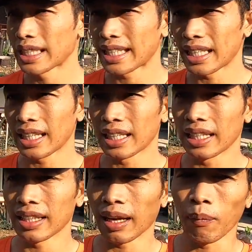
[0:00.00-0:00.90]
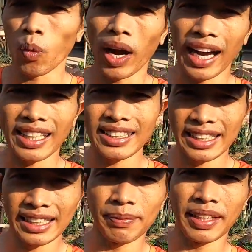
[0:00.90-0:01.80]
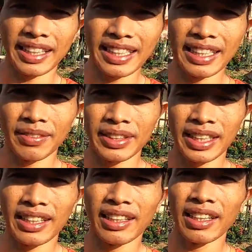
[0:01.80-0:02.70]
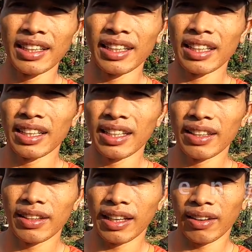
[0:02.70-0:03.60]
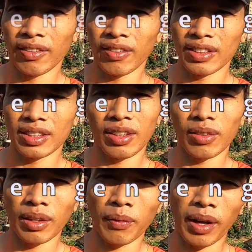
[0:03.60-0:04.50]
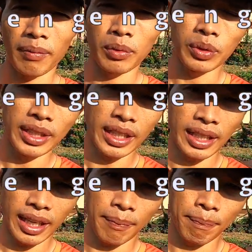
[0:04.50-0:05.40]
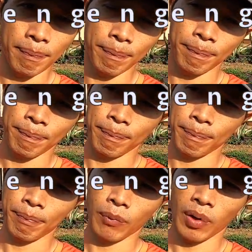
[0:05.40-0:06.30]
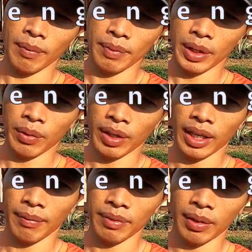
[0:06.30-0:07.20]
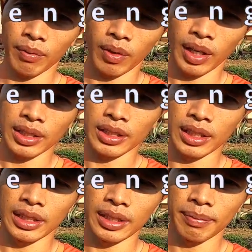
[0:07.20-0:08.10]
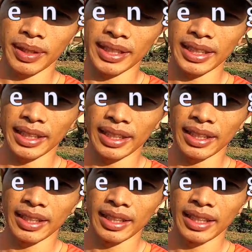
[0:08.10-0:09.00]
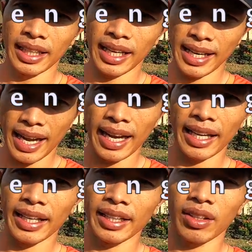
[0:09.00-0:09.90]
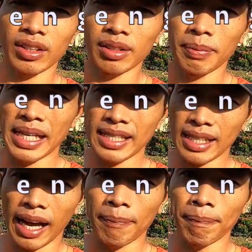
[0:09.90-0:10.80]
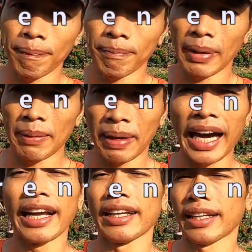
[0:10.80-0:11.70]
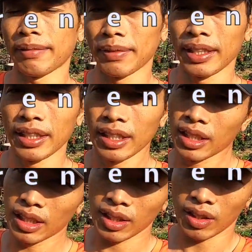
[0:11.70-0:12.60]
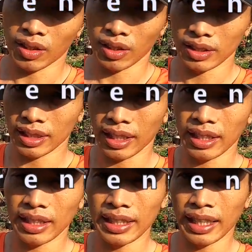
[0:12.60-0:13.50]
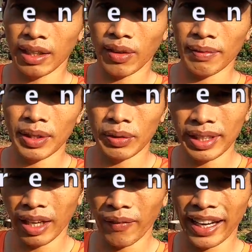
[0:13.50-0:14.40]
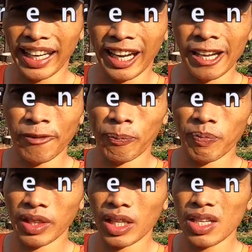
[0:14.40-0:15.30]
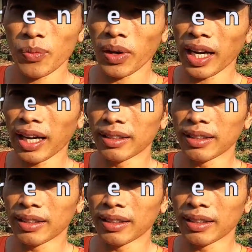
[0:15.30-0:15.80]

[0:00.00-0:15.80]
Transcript: ที่ต่ำกว่า 40 นาทีเพราะนั้นเราก็จะต้องทำความคุ้นเคยกับความเร็วระดับต่ำกว่า 40 นาทีให้ได้ก็คือเทส3ปลายปลายนะครับก็จะเลี้ยงความเร็วนี้เอาไว้ได้ คิดว่า